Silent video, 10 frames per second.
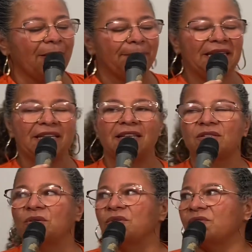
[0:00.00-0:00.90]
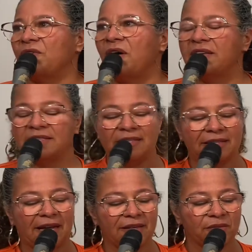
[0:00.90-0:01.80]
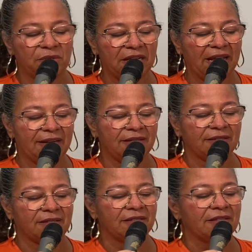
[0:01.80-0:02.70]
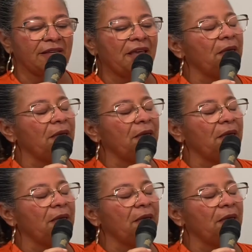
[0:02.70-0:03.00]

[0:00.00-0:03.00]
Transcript: Bendita sois vós entre as mulheres,